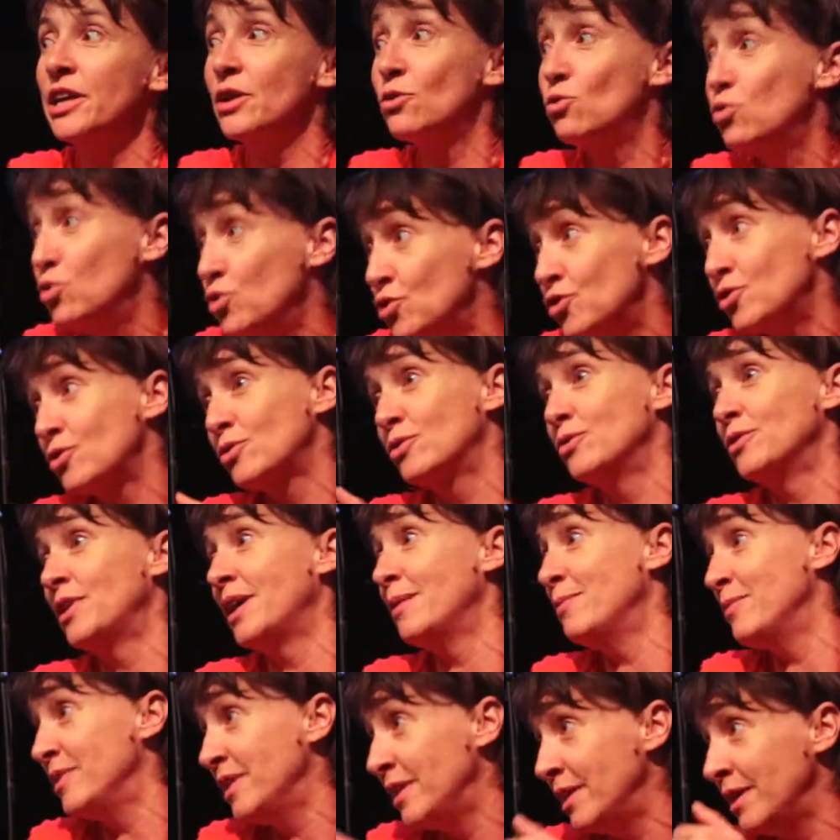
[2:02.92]
les couches qu'on
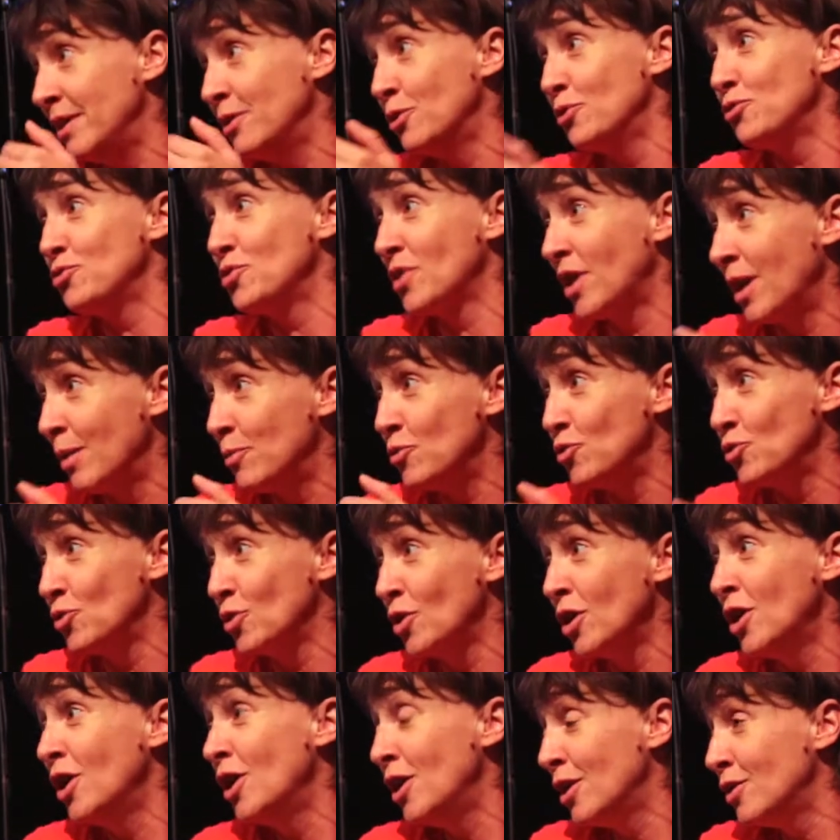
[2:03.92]
amenait au fur et à
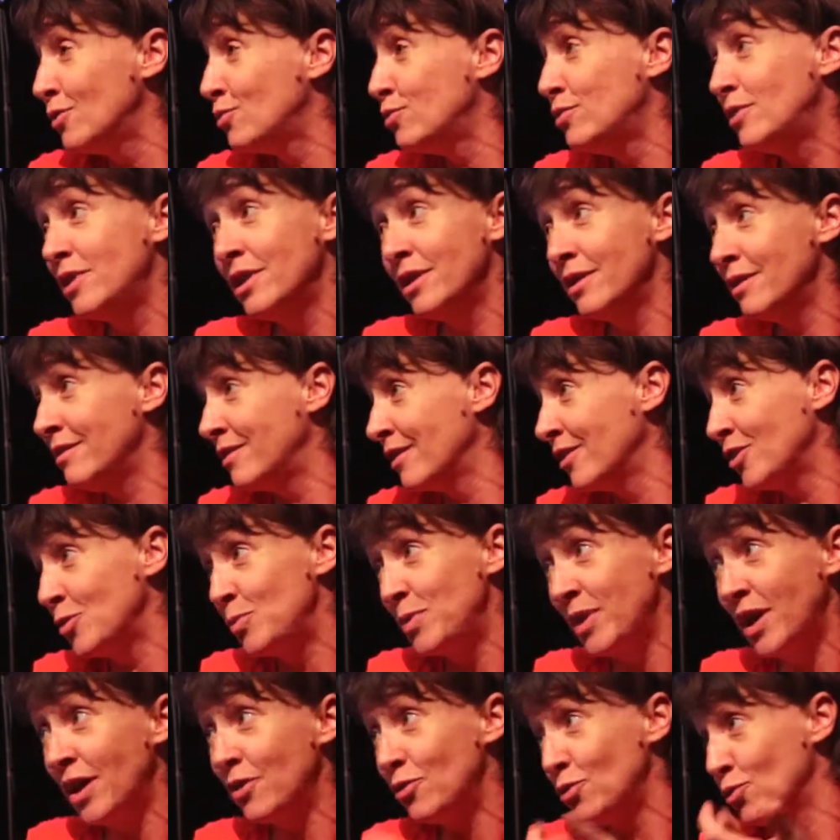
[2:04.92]
mesure, toutes les
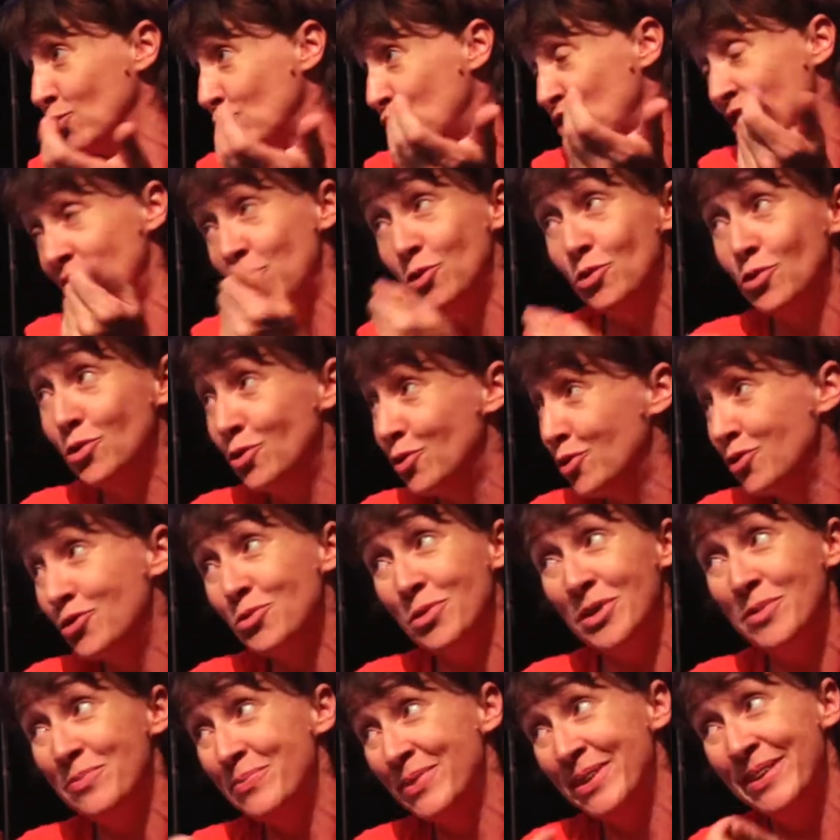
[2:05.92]
inspirations, Gilles Deleuze,
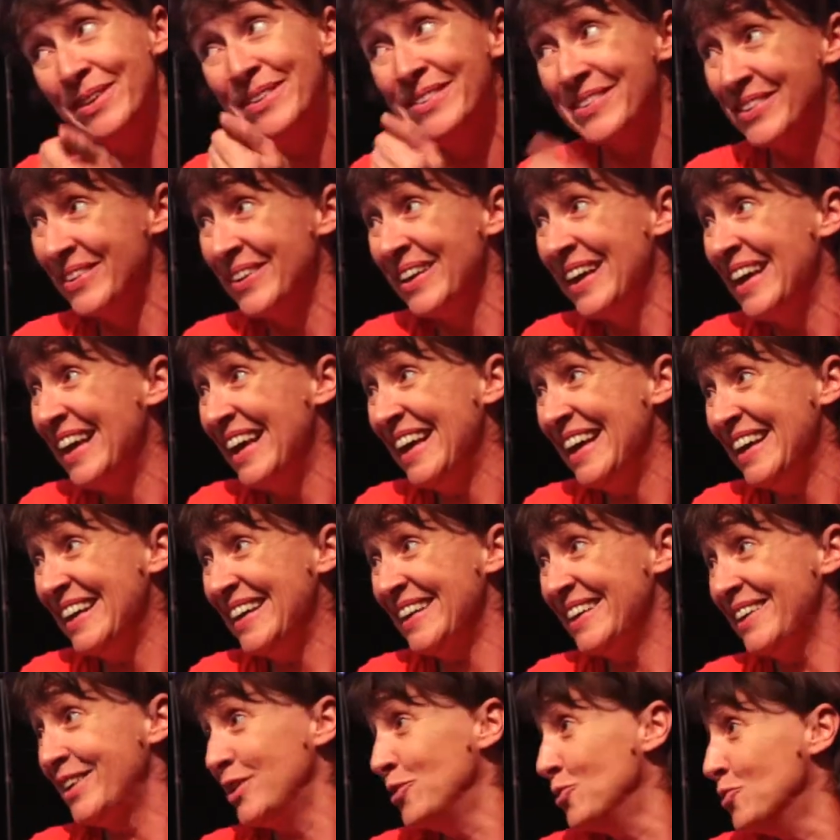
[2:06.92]
Twin Peaks,
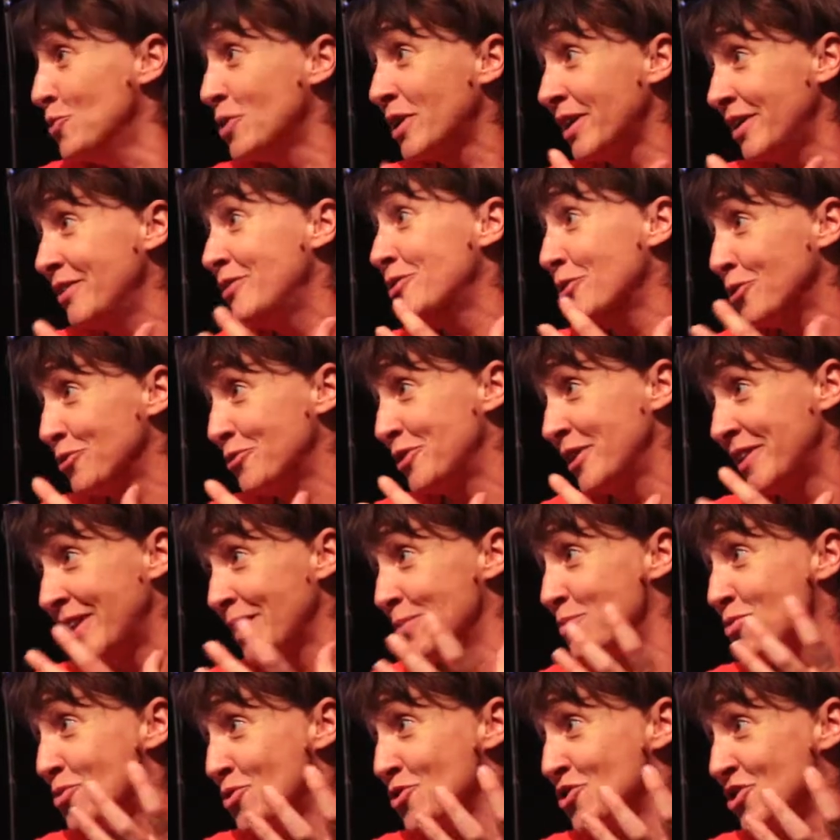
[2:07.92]
qui nourrissent en fait
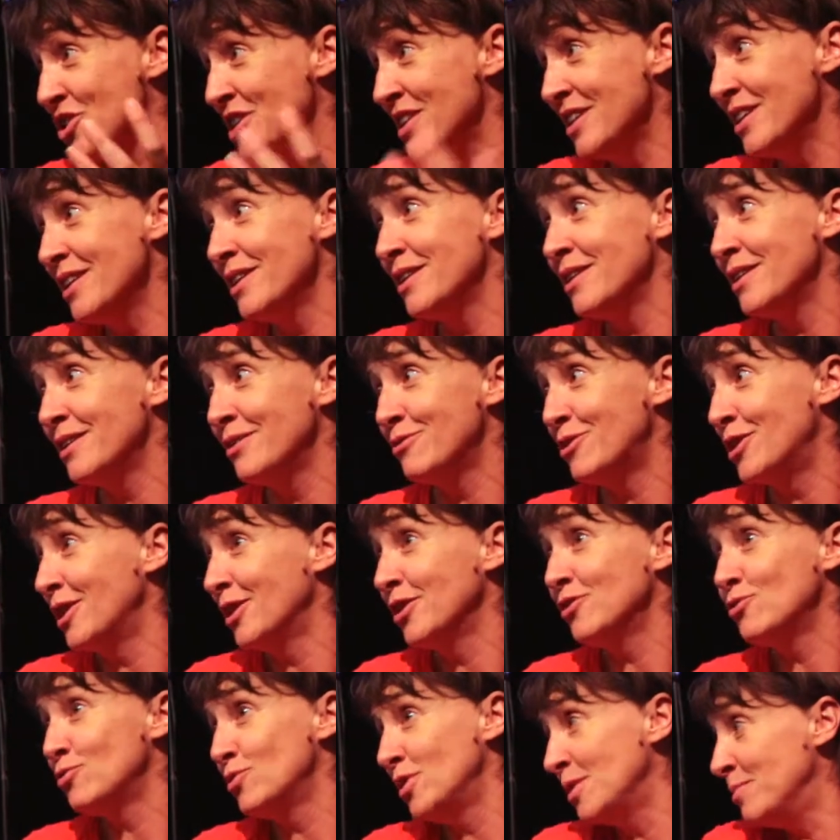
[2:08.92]
un projet. Et voilà,
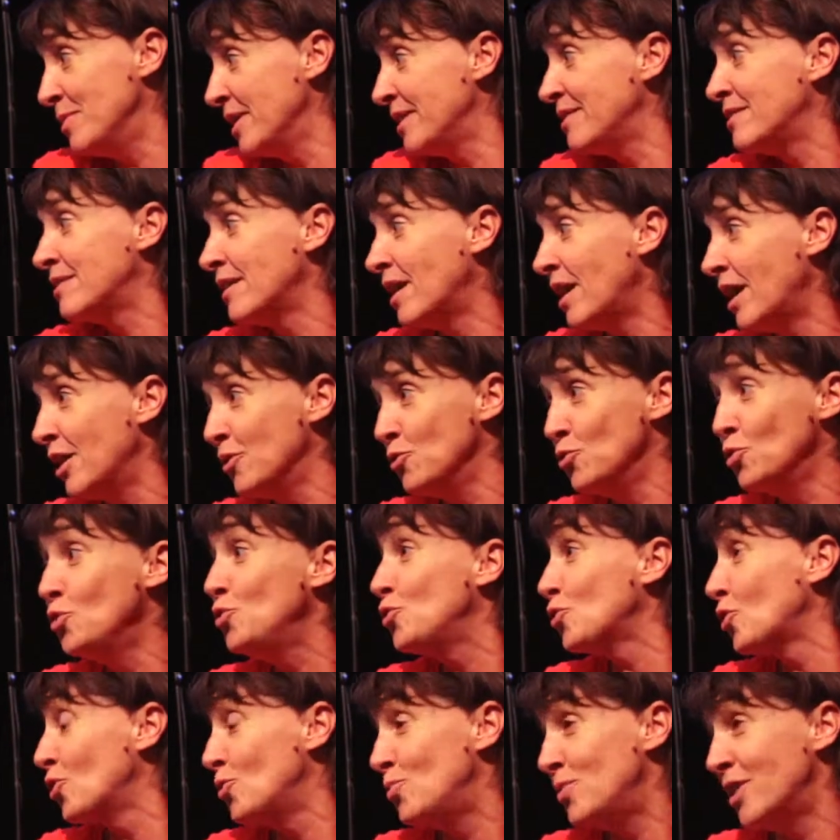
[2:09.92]
il voulait mettre ça à nu
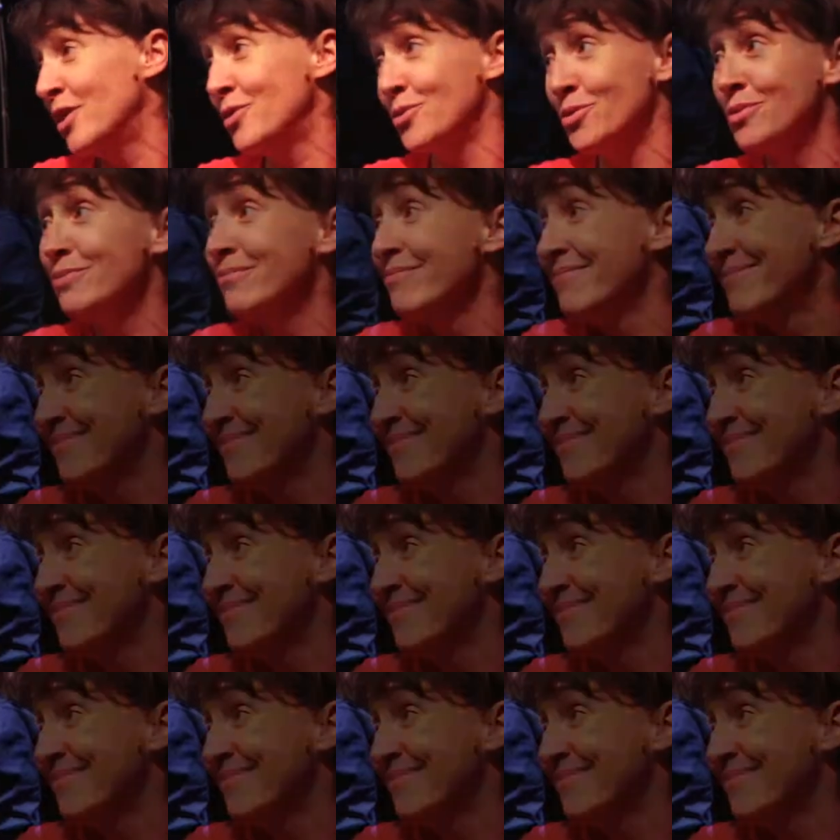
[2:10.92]
sur le plateau.